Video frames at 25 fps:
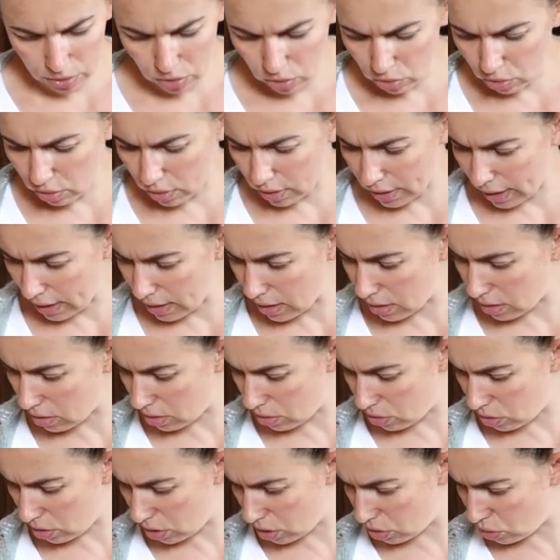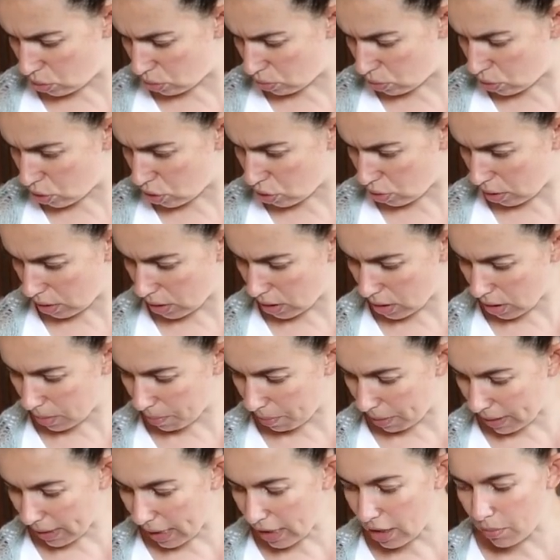Но я не думаю, что они нам
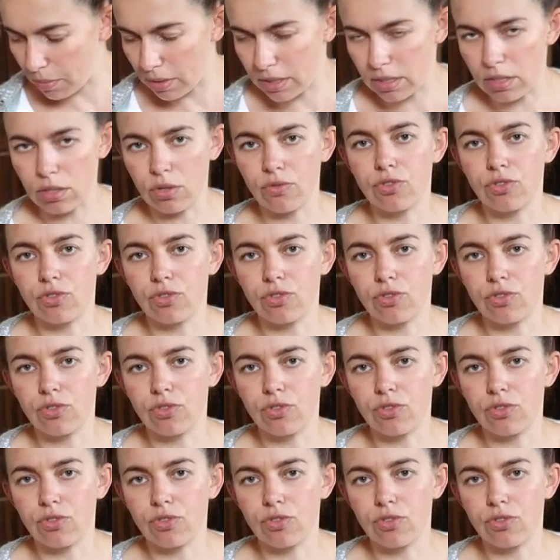понадобятся.